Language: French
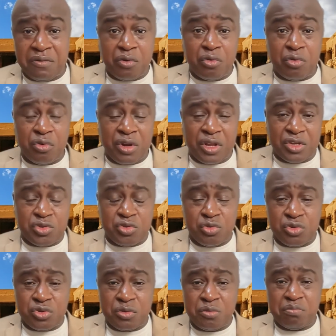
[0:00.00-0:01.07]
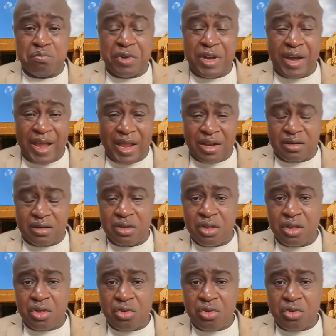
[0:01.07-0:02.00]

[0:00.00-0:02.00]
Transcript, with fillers: veulent que les choses prennent,